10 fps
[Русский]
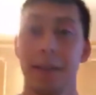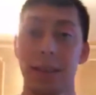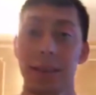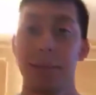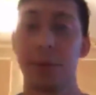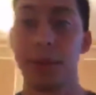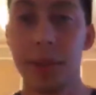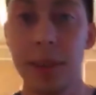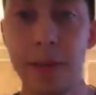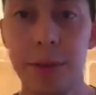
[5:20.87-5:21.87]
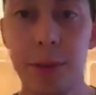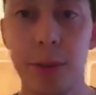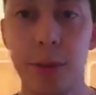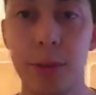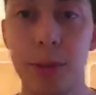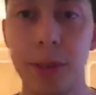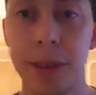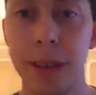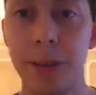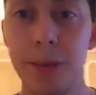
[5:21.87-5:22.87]
Да, тут я вижу, очень
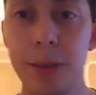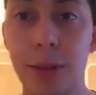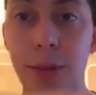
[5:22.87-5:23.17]
люди